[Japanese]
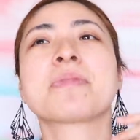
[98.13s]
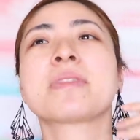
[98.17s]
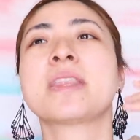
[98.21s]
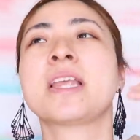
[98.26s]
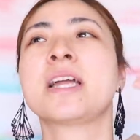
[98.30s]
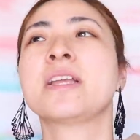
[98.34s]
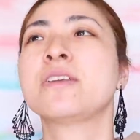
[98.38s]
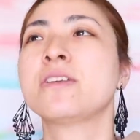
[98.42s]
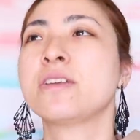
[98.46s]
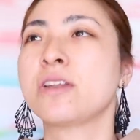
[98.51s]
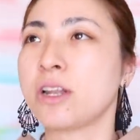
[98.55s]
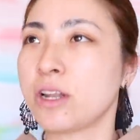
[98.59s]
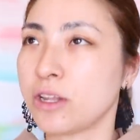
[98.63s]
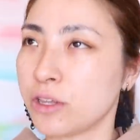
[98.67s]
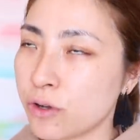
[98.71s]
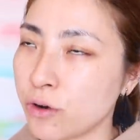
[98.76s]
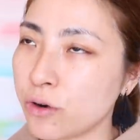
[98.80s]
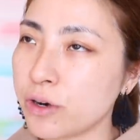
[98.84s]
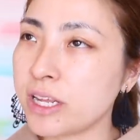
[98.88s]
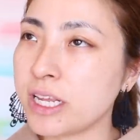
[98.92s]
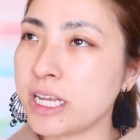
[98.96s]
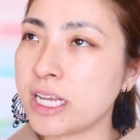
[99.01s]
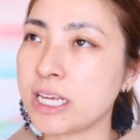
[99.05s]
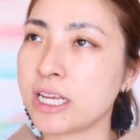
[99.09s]
う何て言うの
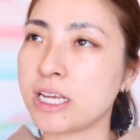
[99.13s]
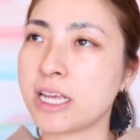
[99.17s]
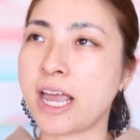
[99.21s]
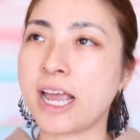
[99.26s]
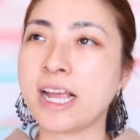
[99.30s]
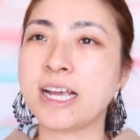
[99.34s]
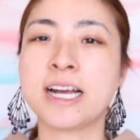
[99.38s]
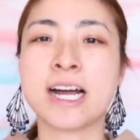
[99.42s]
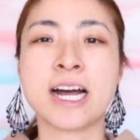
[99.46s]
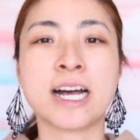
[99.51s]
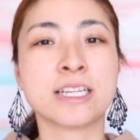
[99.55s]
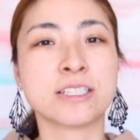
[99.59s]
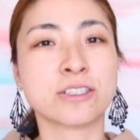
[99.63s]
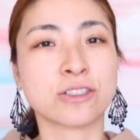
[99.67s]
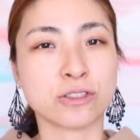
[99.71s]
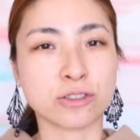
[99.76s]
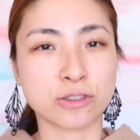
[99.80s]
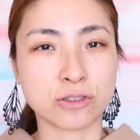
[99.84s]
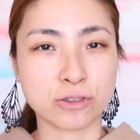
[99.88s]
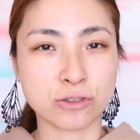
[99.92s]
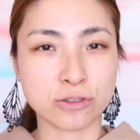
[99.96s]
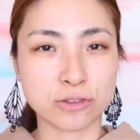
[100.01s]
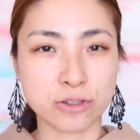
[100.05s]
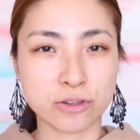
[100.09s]
より
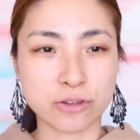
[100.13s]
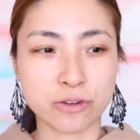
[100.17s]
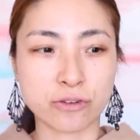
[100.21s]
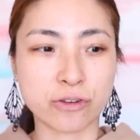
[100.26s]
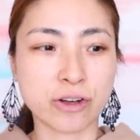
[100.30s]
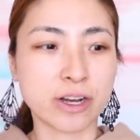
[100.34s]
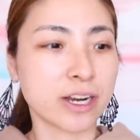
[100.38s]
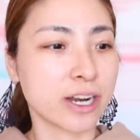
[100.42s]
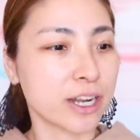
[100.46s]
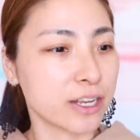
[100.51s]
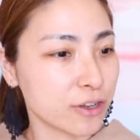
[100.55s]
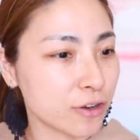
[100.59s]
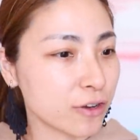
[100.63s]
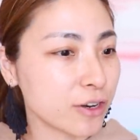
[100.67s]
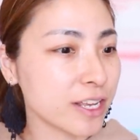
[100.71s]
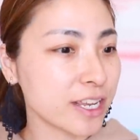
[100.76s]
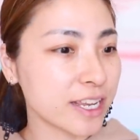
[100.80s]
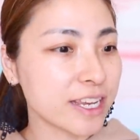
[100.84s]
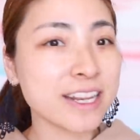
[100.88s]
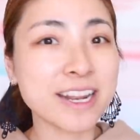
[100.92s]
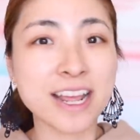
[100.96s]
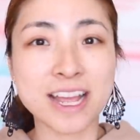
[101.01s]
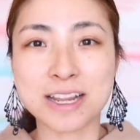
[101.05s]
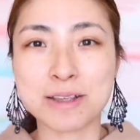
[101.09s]
エンハンスするっていうのかなよ
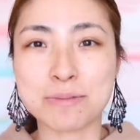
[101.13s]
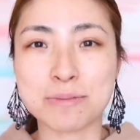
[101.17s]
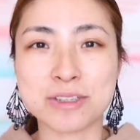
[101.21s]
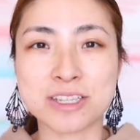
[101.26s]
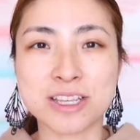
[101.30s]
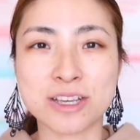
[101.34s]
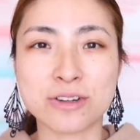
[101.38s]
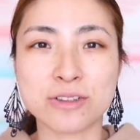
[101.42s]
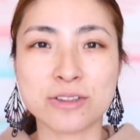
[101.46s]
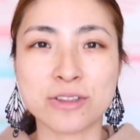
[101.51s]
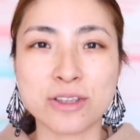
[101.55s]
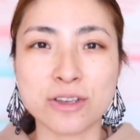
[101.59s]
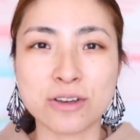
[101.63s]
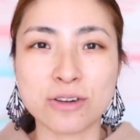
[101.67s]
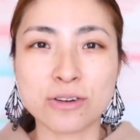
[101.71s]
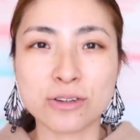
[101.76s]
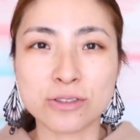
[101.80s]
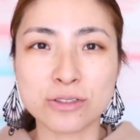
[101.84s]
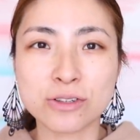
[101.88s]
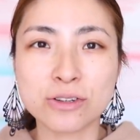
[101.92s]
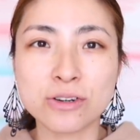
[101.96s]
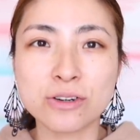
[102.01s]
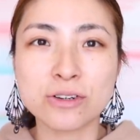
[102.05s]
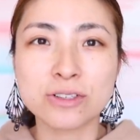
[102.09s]
り綺麗に見せるっていう
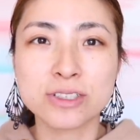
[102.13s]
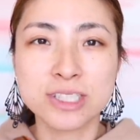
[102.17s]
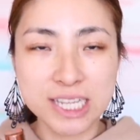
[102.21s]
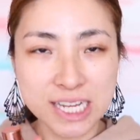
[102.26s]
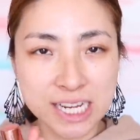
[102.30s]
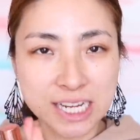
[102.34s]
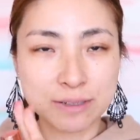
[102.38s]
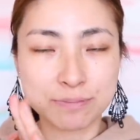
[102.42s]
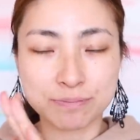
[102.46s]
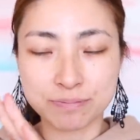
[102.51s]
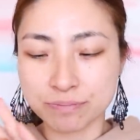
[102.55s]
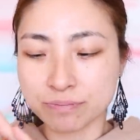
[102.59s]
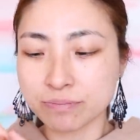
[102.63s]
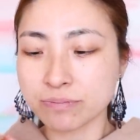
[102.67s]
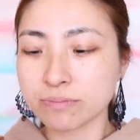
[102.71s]
ことに